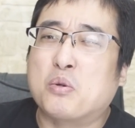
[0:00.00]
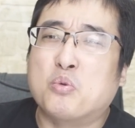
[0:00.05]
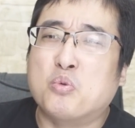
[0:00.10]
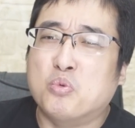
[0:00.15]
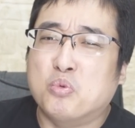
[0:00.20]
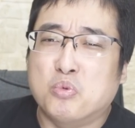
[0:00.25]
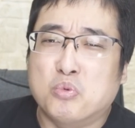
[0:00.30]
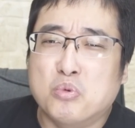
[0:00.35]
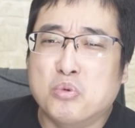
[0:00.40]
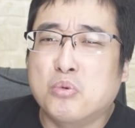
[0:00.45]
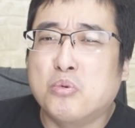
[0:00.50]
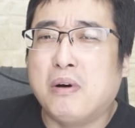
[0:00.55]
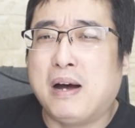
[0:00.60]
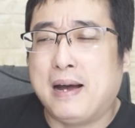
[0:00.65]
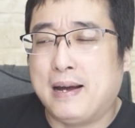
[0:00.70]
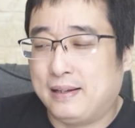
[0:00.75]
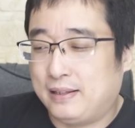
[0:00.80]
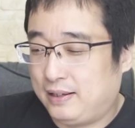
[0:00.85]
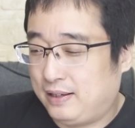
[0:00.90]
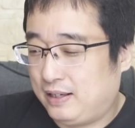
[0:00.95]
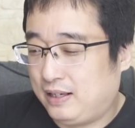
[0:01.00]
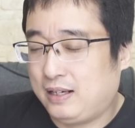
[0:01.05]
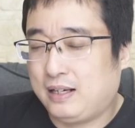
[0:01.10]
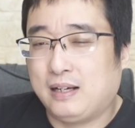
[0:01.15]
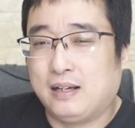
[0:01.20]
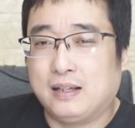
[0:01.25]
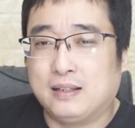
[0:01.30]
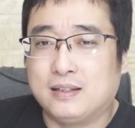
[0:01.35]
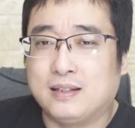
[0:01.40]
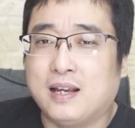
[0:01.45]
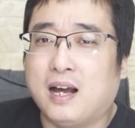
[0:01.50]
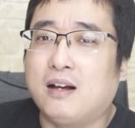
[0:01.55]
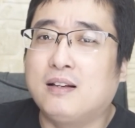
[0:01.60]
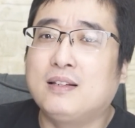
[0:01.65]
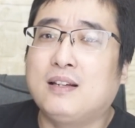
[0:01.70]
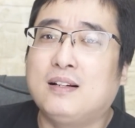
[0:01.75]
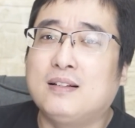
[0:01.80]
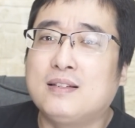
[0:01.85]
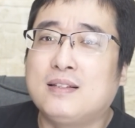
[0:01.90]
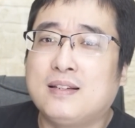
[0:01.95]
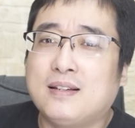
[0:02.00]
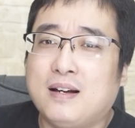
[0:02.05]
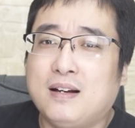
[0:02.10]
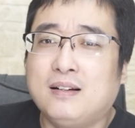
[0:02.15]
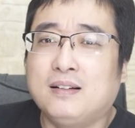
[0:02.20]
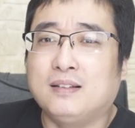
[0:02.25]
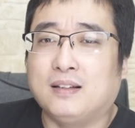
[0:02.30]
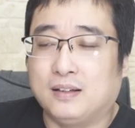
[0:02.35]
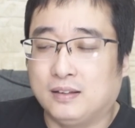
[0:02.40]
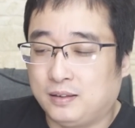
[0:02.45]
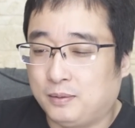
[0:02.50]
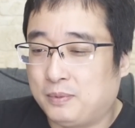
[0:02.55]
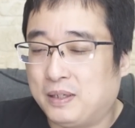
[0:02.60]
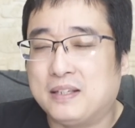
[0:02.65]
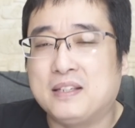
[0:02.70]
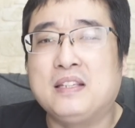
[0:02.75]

古怪的啊，娘娘腔的，对不对？